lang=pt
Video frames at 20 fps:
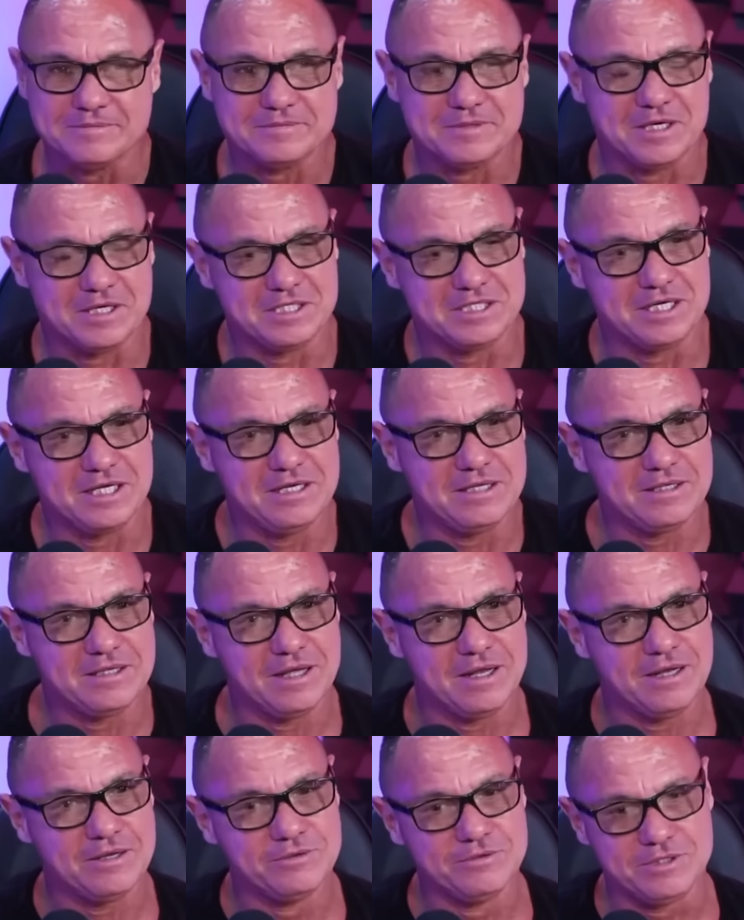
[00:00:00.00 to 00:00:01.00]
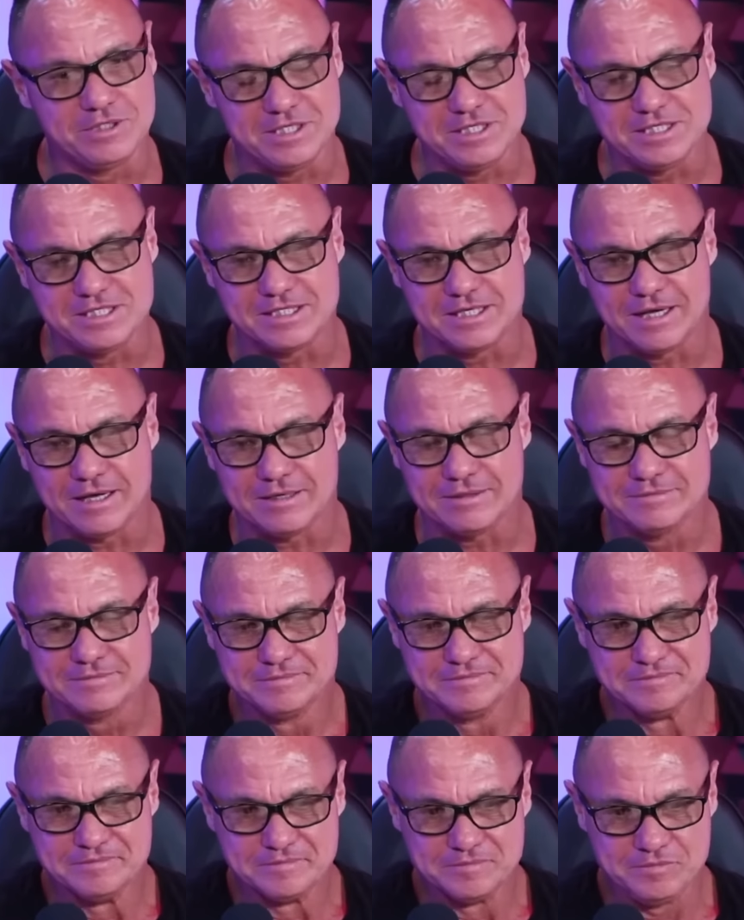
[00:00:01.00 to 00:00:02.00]
Acho que ele tá lá no 15, cara.
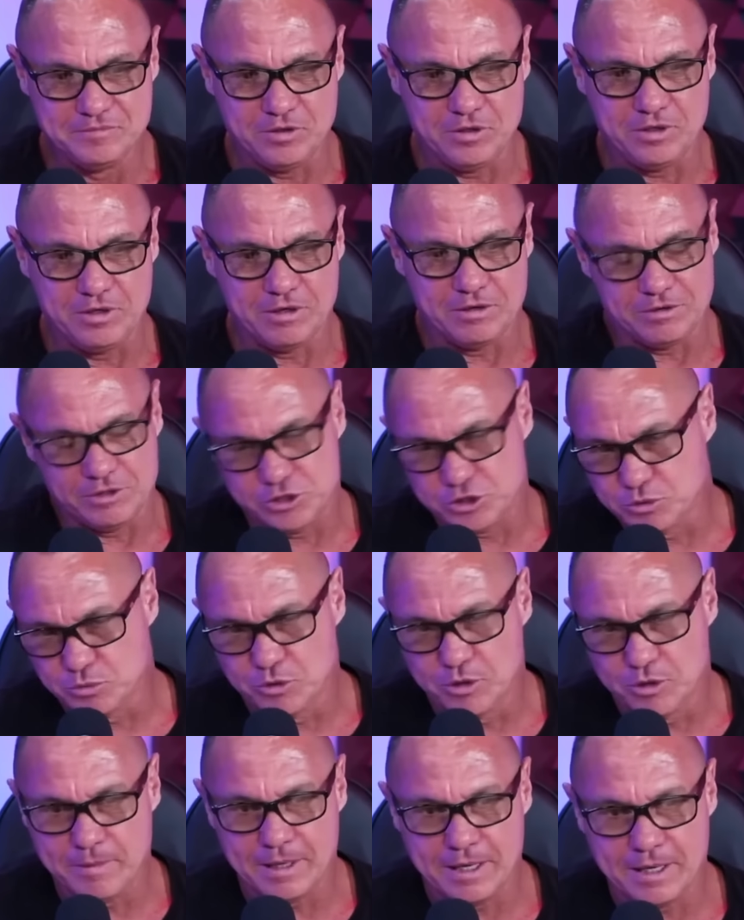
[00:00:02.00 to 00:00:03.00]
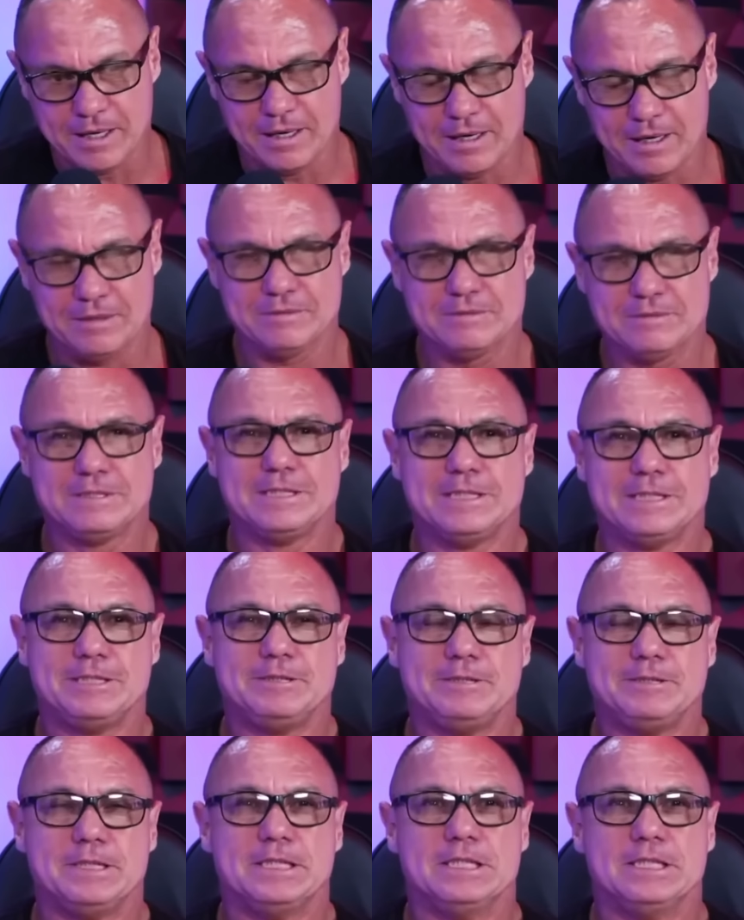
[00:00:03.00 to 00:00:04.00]
Pequeno, gente boa pra caralho
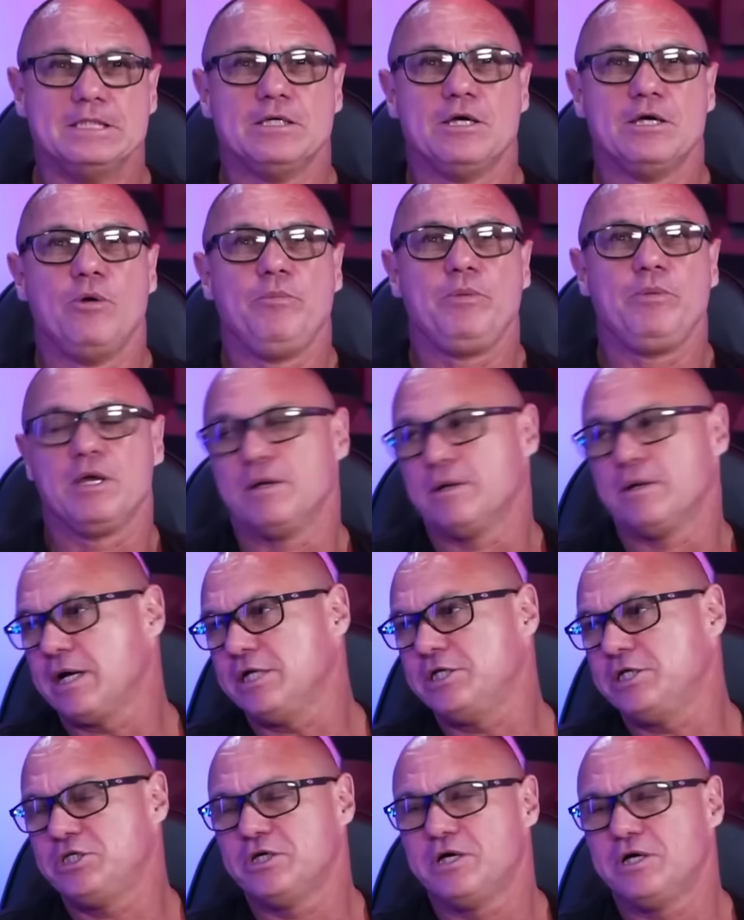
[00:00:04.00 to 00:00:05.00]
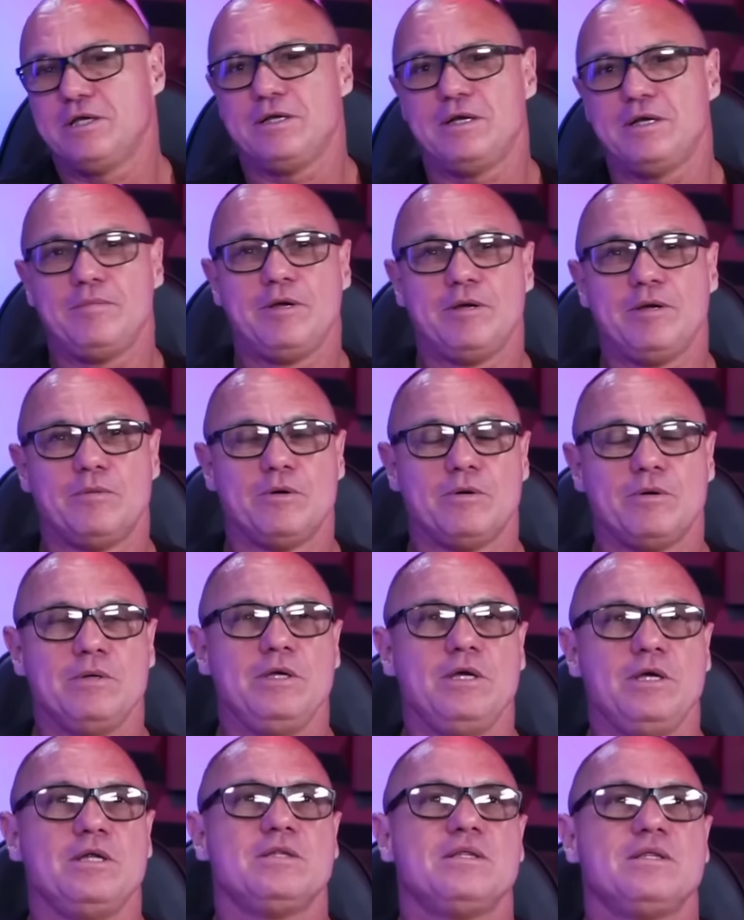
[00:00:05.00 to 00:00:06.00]
o pequeno Catiano, né, meu irmão? E
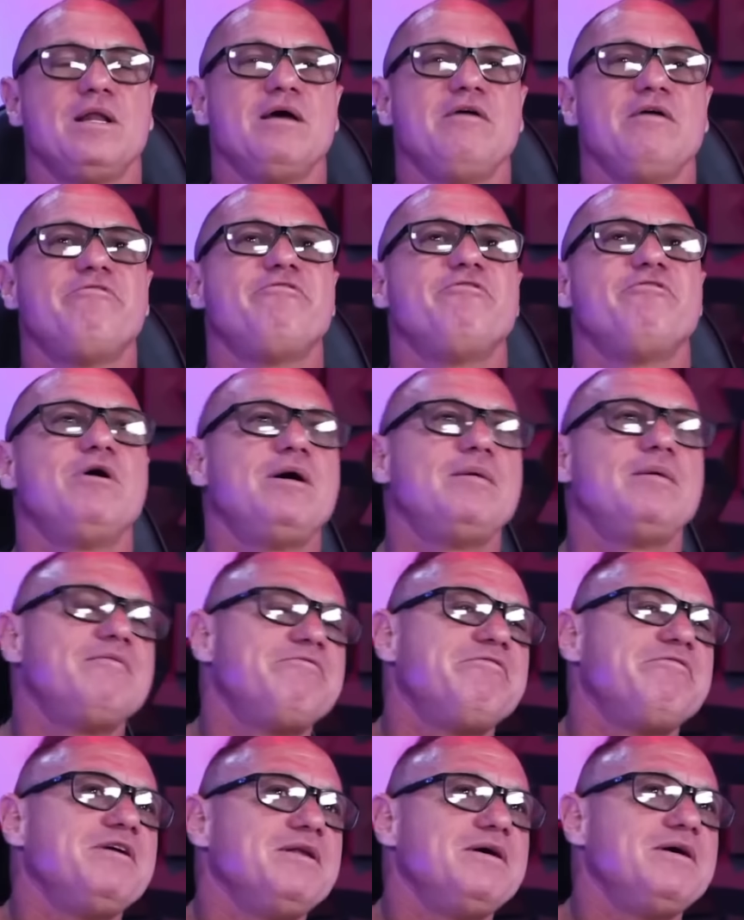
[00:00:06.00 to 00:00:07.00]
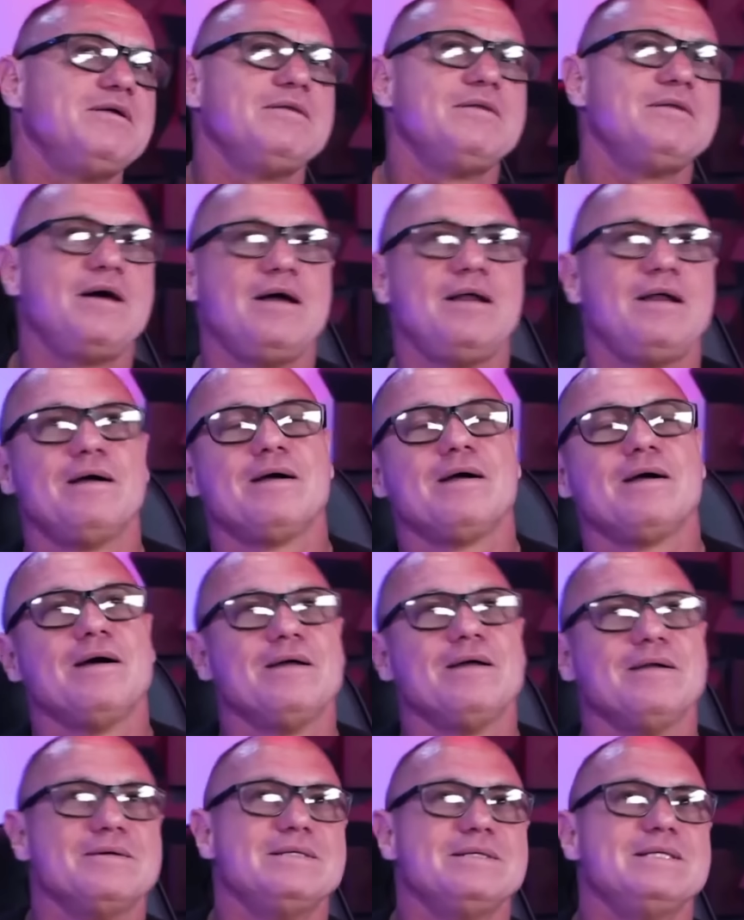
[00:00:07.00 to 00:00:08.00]
ele tá lá em forma, falando lá, né, cara?
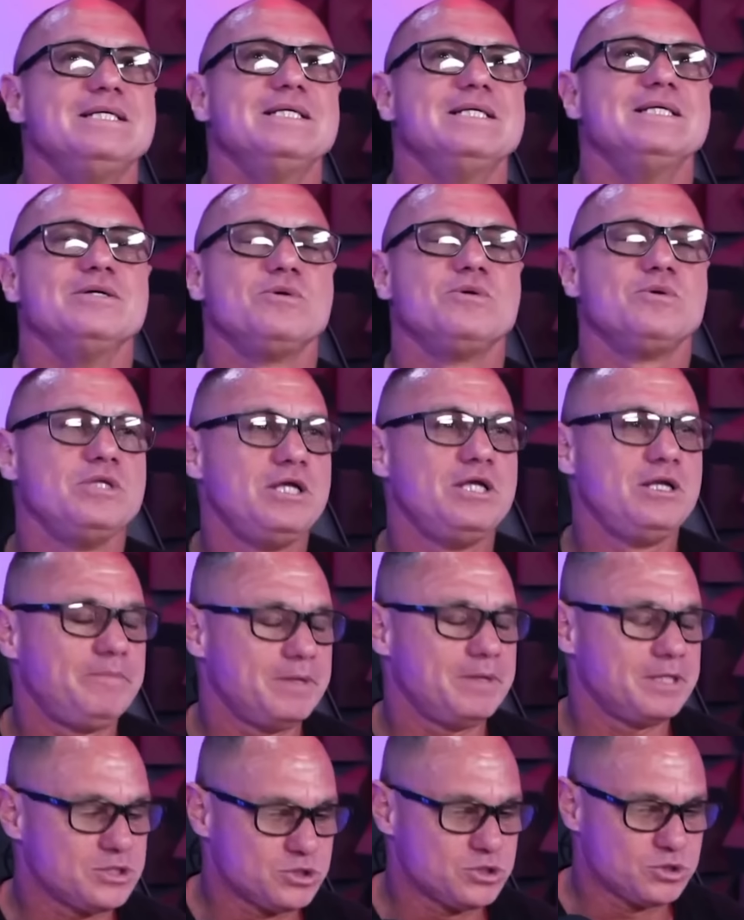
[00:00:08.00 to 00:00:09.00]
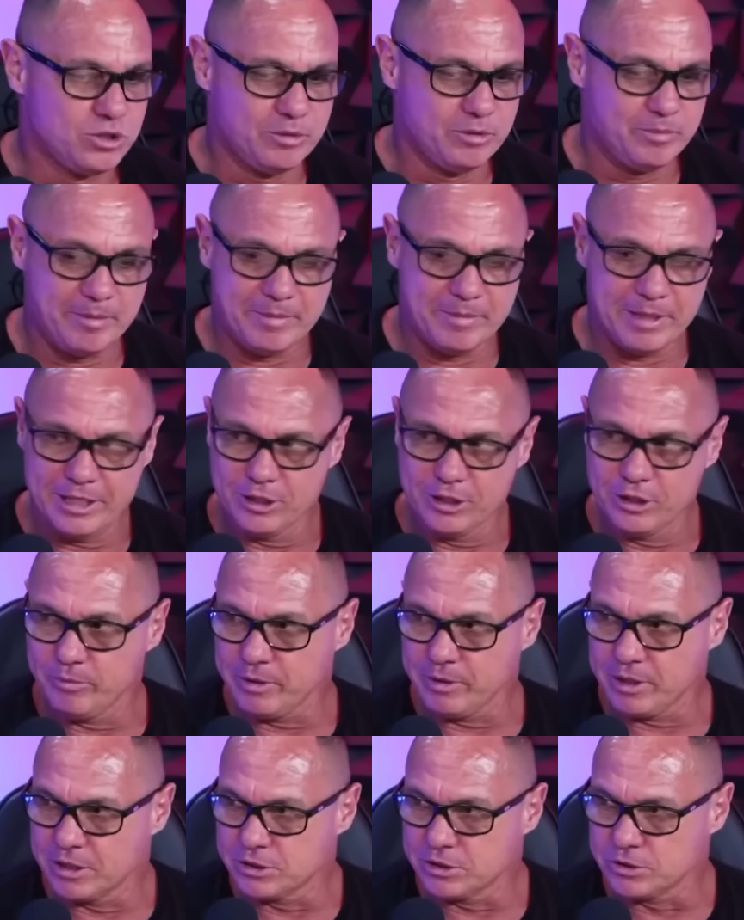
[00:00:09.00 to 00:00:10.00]
Quando ele passou, olhou pra barriga do
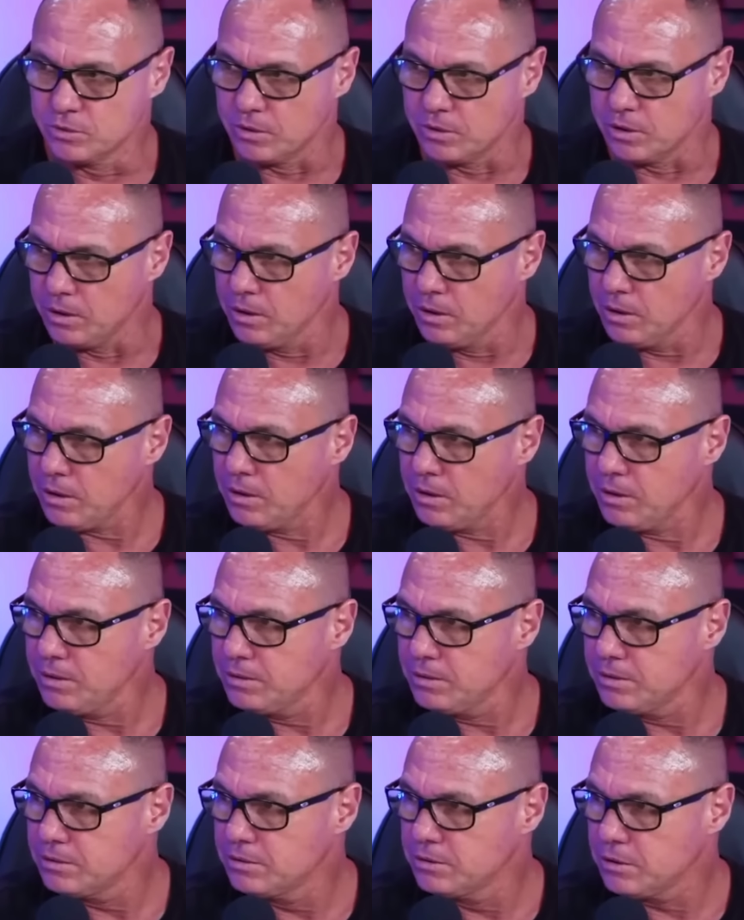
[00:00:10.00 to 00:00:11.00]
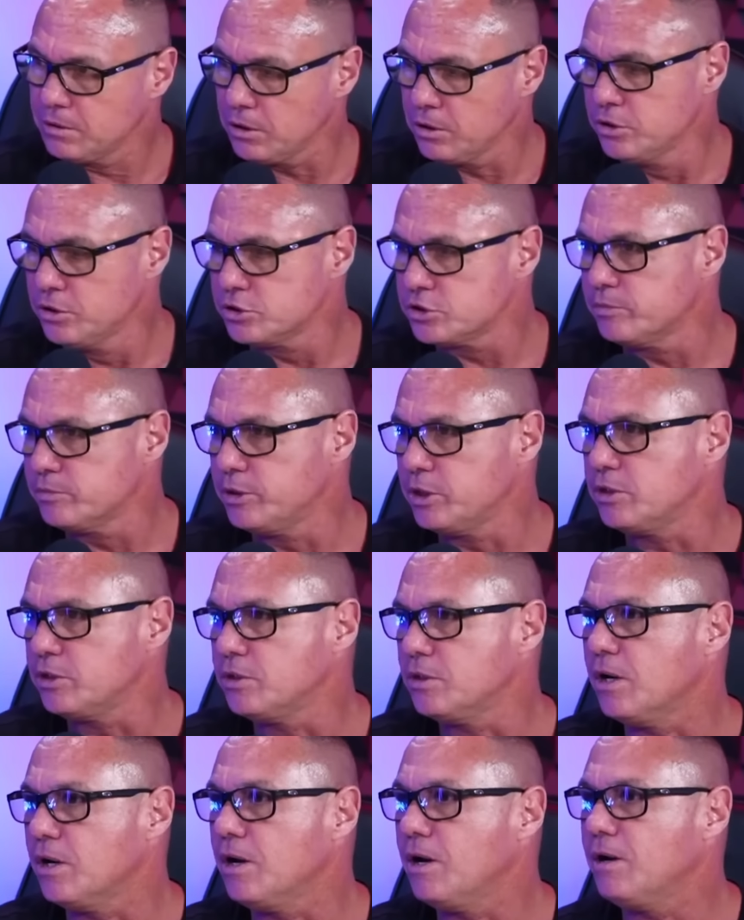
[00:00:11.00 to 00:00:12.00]
pequeno assim, o quê? Que isso,
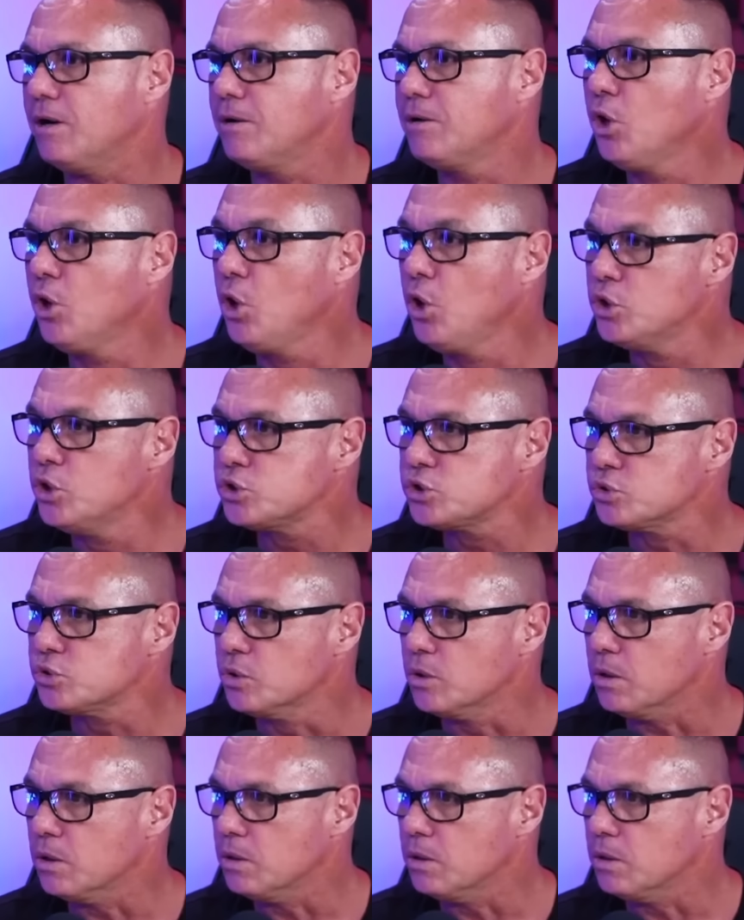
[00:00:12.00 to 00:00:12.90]
militar? Que isso?